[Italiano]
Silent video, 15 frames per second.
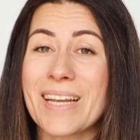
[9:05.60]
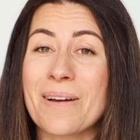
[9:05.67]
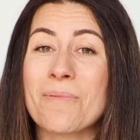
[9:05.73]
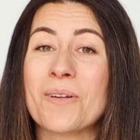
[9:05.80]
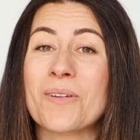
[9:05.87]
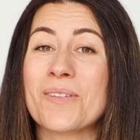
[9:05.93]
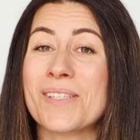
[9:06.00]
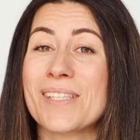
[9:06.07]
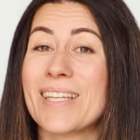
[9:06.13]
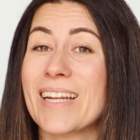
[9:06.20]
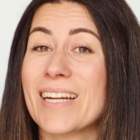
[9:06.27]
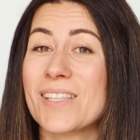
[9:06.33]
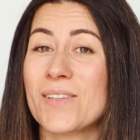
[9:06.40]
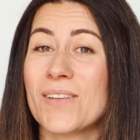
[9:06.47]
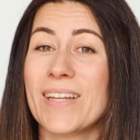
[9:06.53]
teniamo in
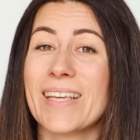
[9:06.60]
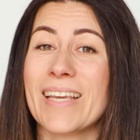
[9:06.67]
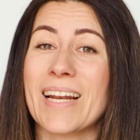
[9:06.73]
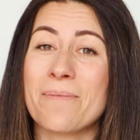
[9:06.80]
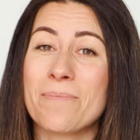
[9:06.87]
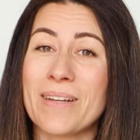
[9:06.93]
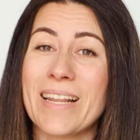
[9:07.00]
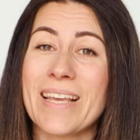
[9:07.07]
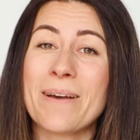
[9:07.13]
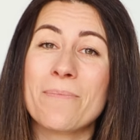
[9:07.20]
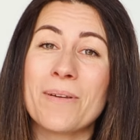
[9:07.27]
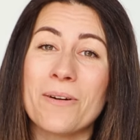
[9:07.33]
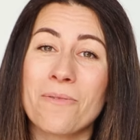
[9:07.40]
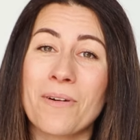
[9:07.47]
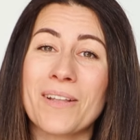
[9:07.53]
considerazione che la pilea,
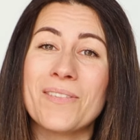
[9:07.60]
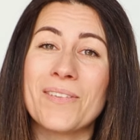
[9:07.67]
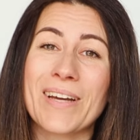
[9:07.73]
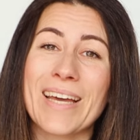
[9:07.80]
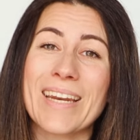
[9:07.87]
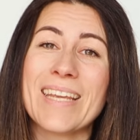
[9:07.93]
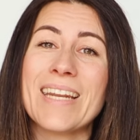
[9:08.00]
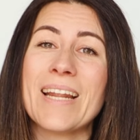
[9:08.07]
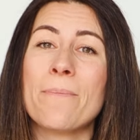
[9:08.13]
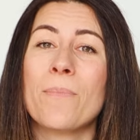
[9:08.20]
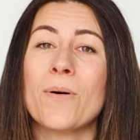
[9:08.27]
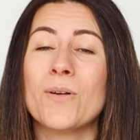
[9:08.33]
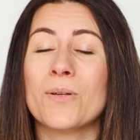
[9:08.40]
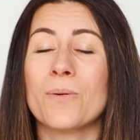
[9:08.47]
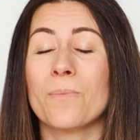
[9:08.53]
per quanto carina,
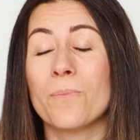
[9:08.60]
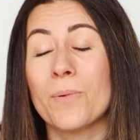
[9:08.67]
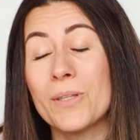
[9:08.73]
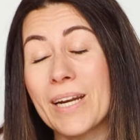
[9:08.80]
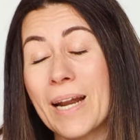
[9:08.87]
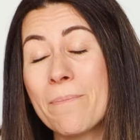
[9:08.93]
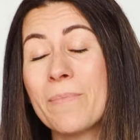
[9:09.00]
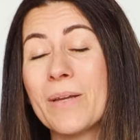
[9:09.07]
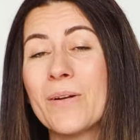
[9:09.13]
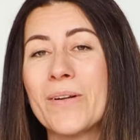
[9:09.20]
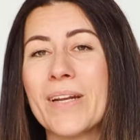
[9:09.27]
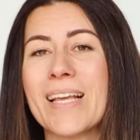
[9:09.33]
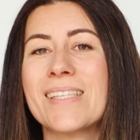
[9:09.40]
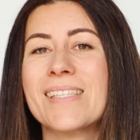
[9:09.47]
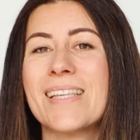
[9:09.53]
po potrebbe
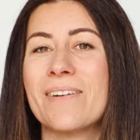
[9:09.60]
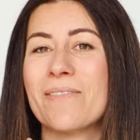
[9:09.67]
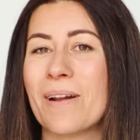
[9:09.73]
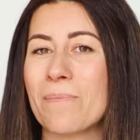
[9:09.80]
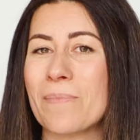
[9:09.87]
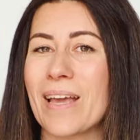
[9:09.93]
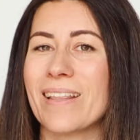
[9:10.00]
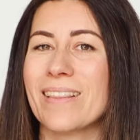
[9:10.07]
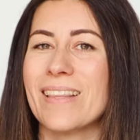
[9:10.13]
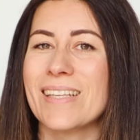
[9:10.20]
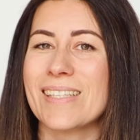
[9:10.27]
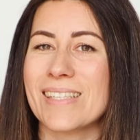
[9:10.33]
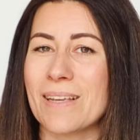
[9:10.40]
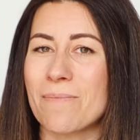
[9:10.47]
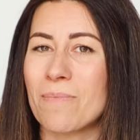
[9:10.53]
non essere una
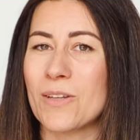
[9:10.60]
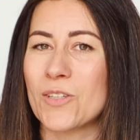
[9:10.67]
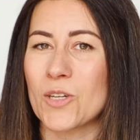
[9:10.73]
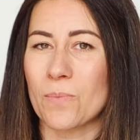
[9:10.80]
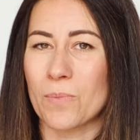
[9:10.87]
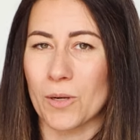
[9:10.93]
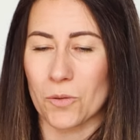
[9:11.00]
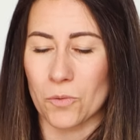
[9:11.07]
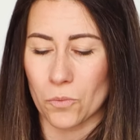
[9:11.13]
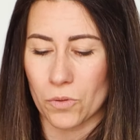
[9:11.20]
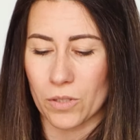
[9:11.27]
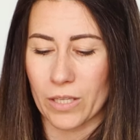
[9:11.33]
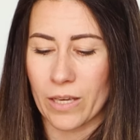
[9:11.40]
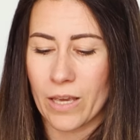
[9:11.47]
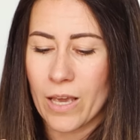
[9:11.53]
pianta semplice per
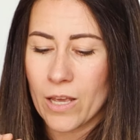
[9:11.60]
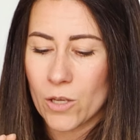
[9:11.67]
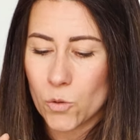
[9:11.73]
tutti.